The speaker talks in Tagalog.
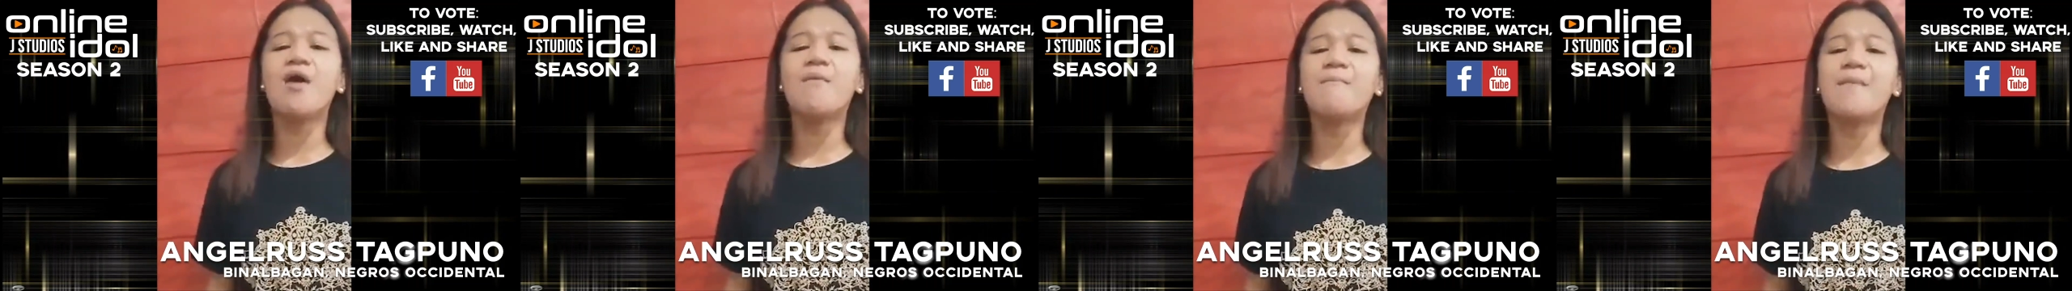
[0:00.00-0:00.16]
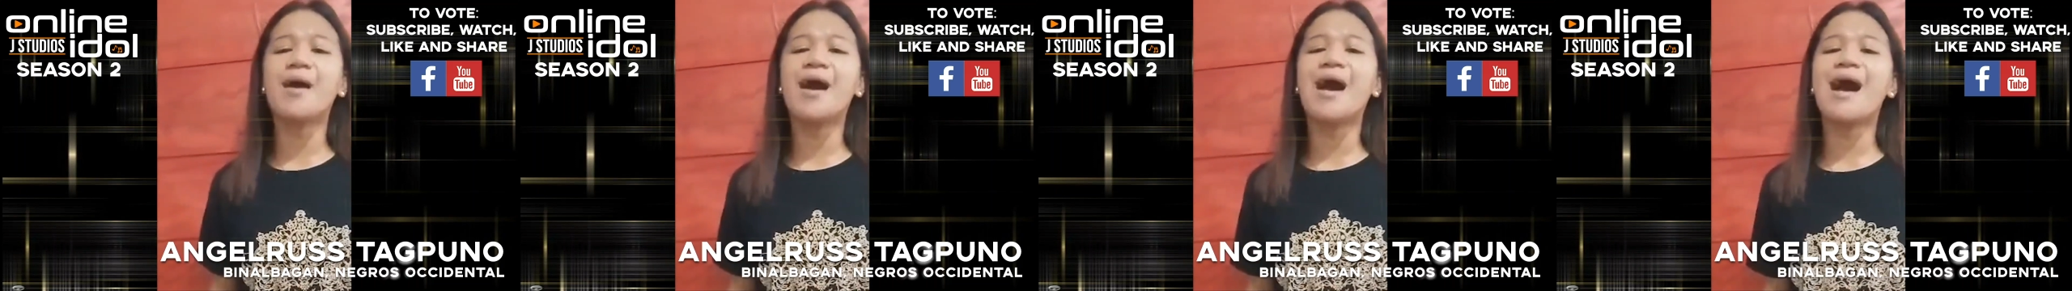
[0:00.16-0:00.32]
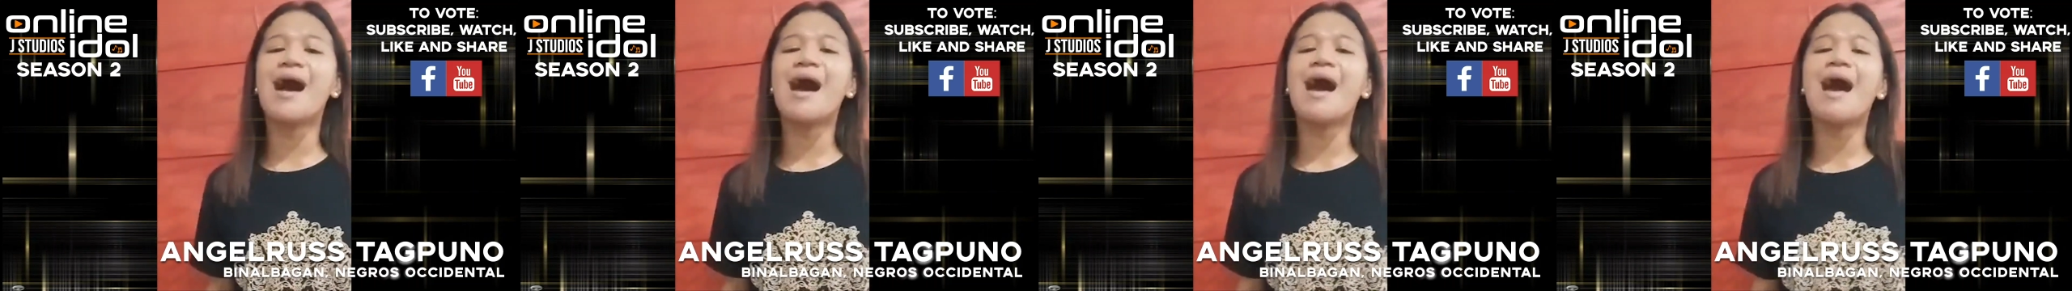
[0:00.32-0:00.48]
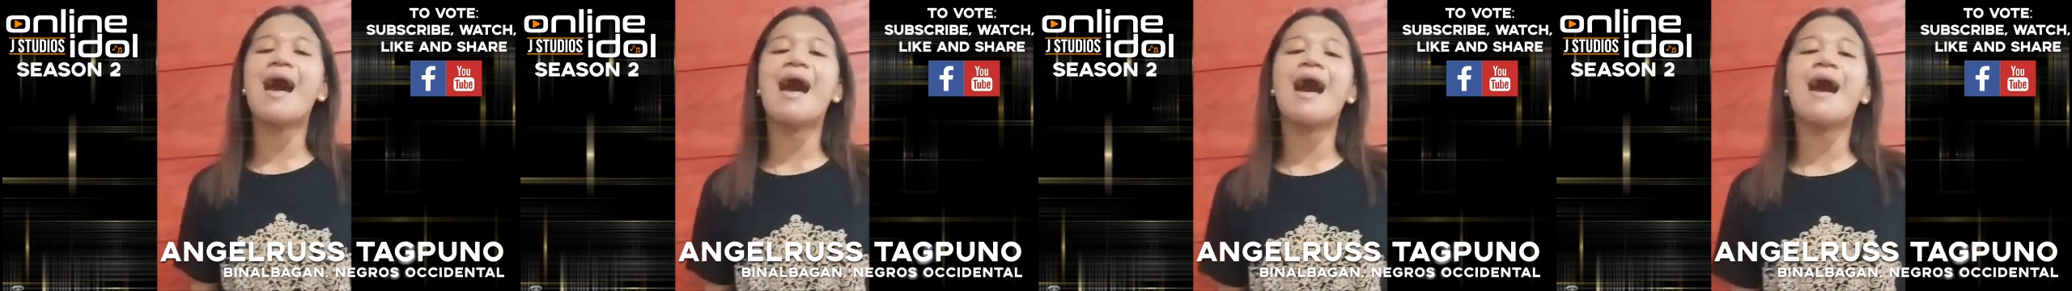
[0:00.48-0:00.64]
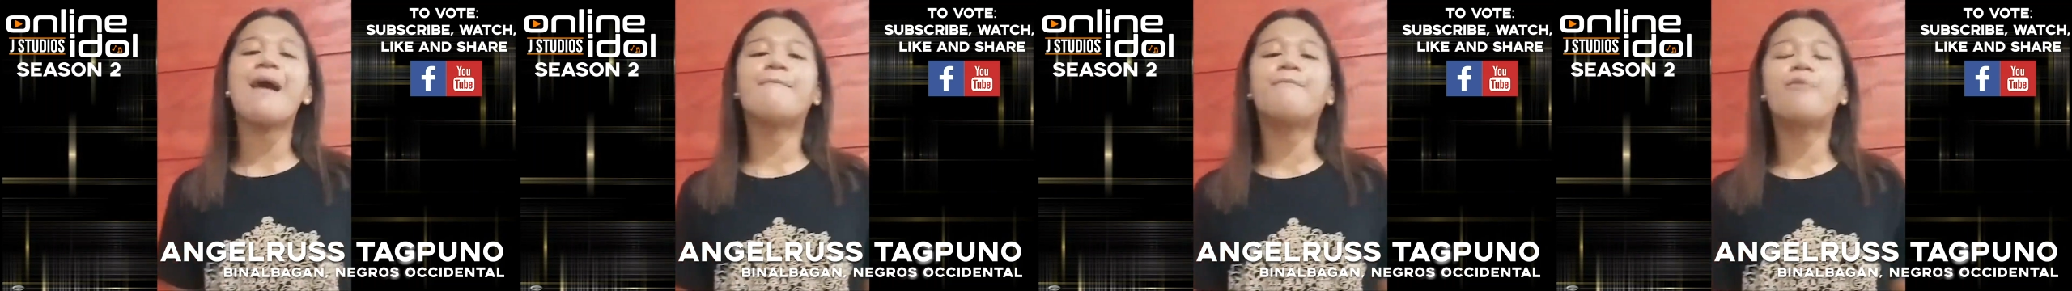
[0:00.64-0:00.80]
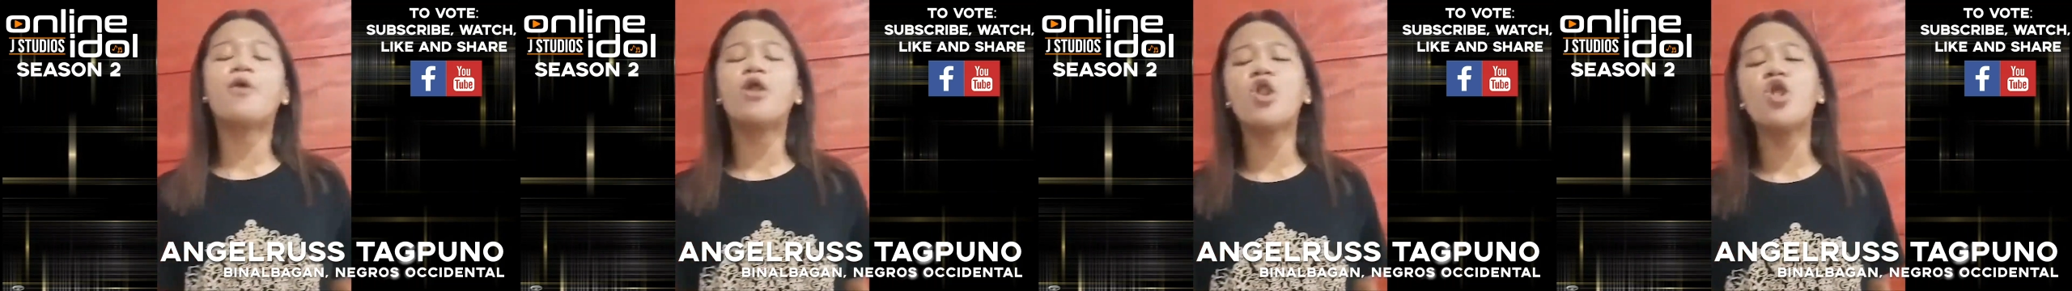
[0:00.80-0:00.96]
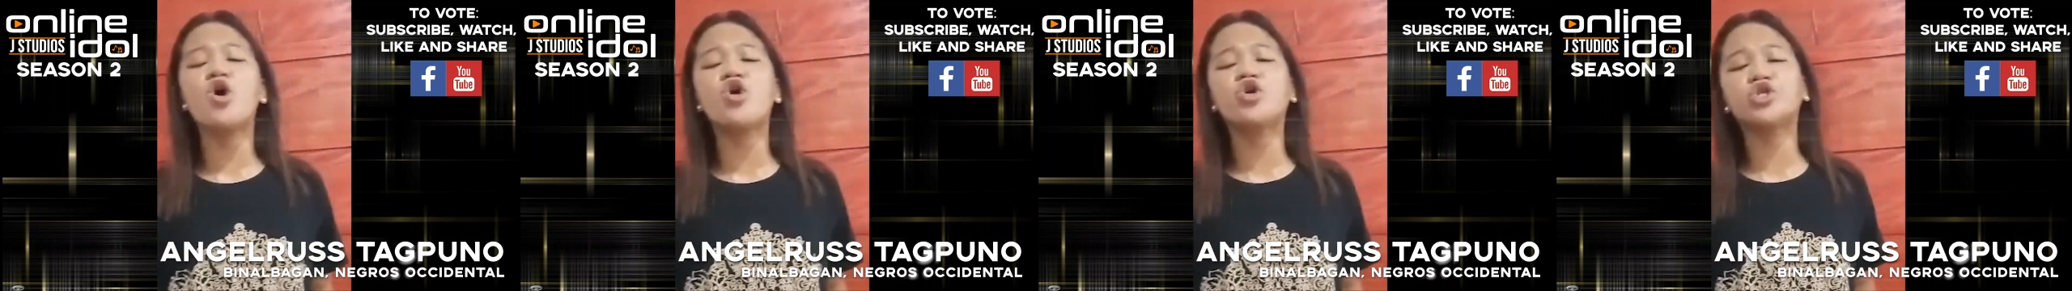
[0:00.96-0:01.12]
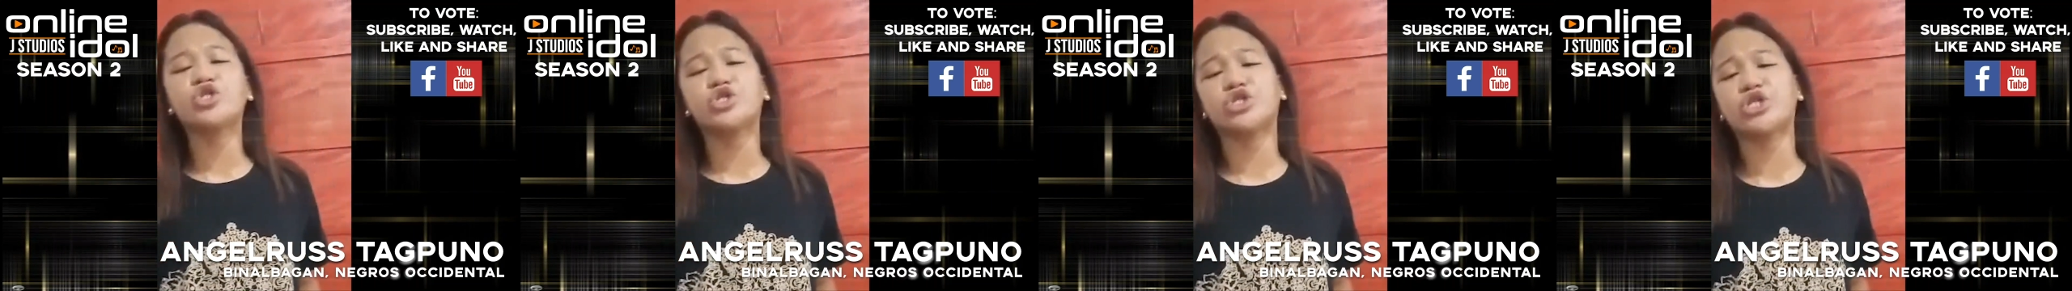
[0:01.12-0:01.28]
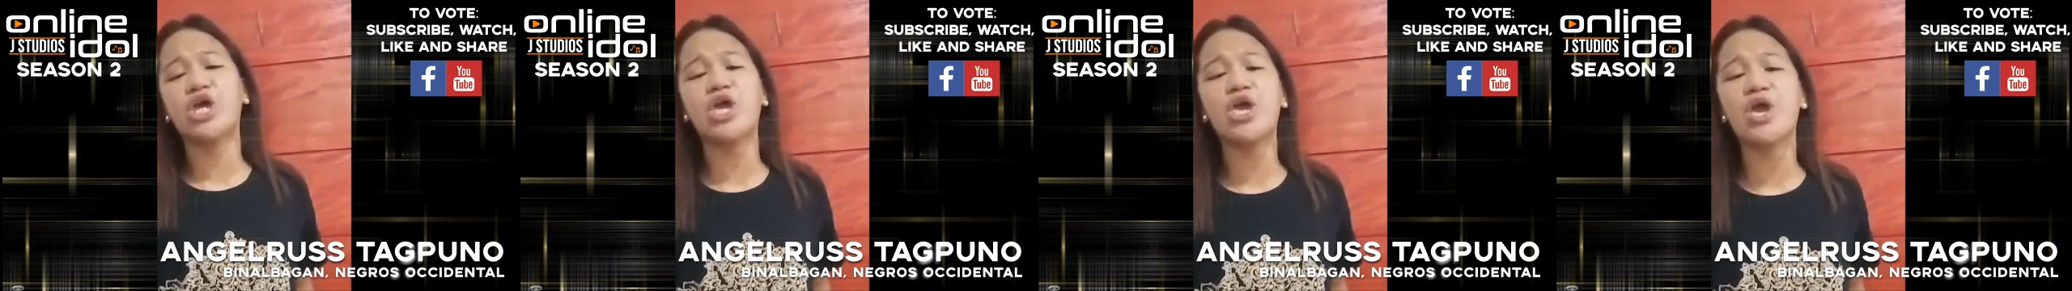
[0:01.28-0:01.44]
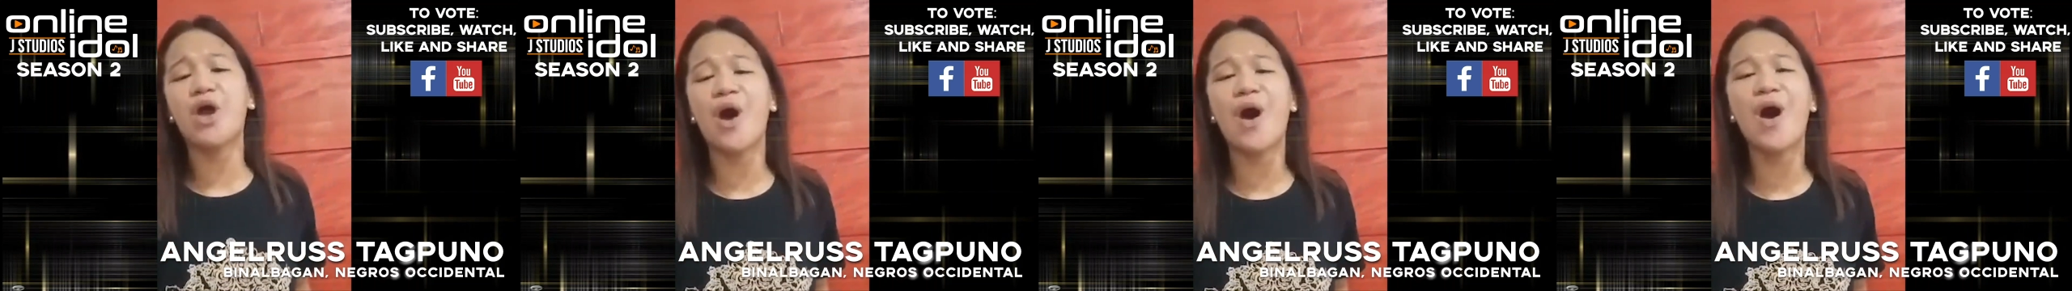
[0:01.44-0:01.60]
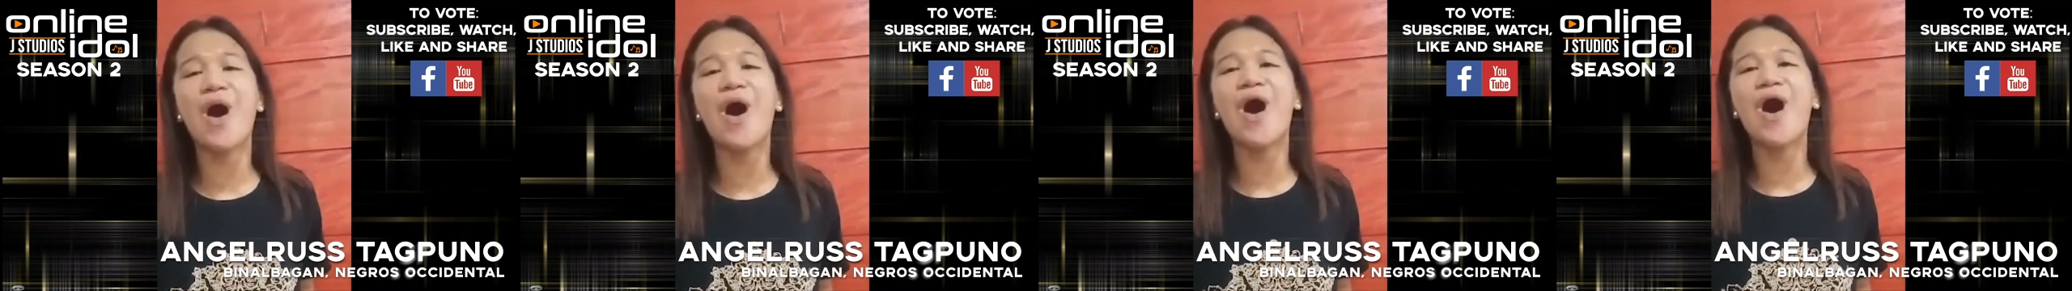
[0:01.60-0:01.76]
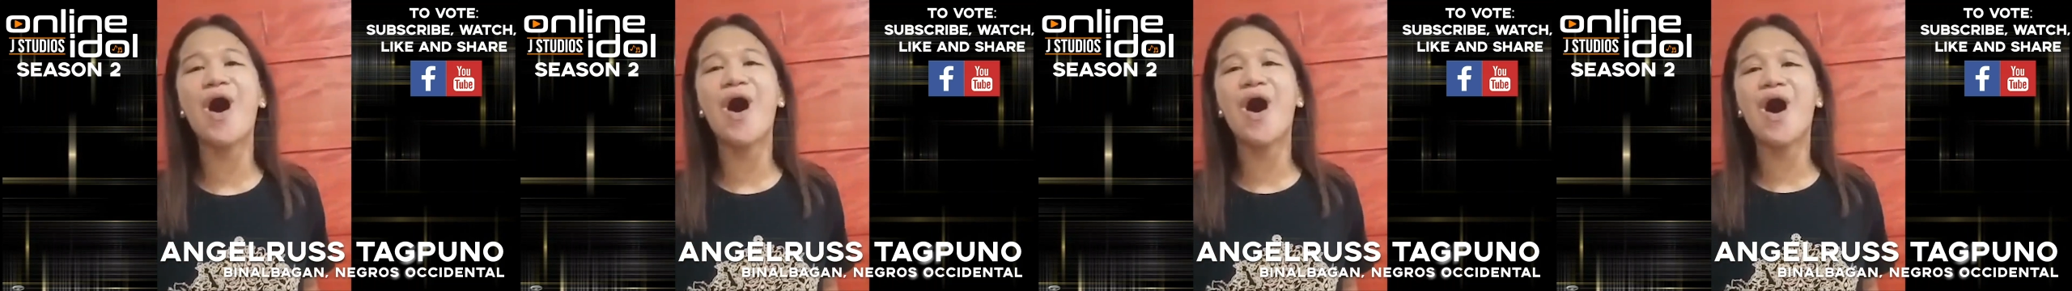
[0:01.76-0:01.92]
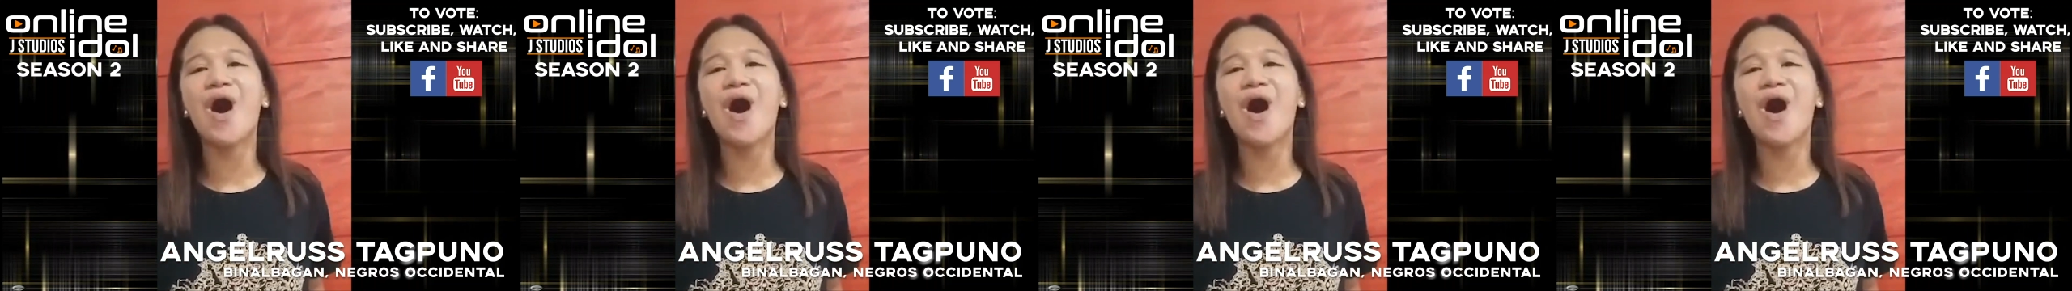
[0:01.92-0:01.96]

mga bulong sa'yo